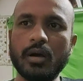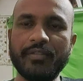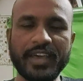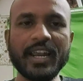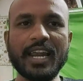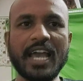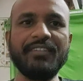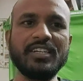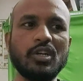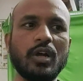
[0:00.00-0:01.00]
వేరే
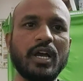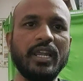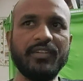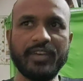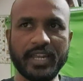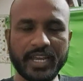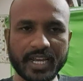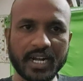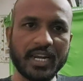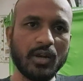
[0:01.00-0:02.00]
లాంగ్వేజ్లో కానీ వేరే
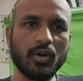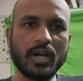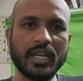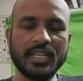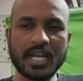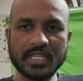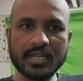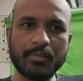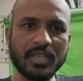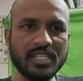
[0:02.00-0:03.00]
కంట్రీలో కానీ దానికి
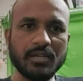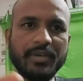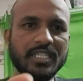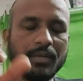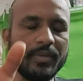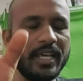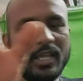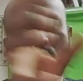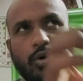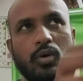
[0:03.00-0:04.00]
సంబంధించిన బేసిక్ మీద
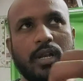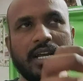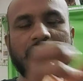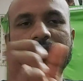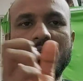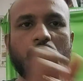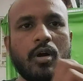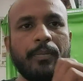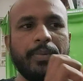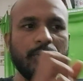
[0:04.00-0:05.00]
ఏదో రకంగా
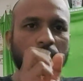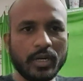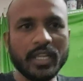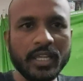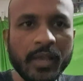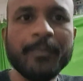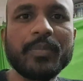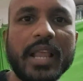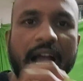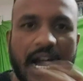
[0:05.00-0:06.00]
కాపీ ఉంటుంది
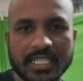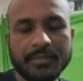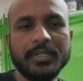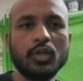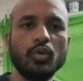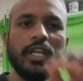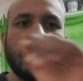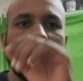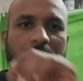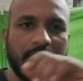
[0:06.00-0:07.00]
ఆ సబ్జెక్ట్ ఉంది
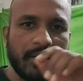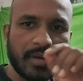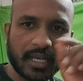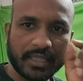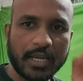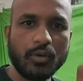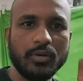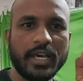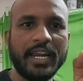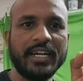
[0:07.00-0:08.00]
కాబట్టి మన తెలుగు
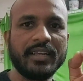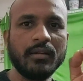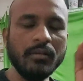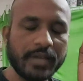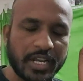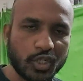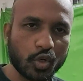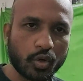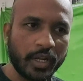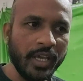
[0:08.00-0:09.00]
డైరెక్టర్
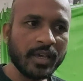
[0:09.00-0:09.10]
ఎంచుకొని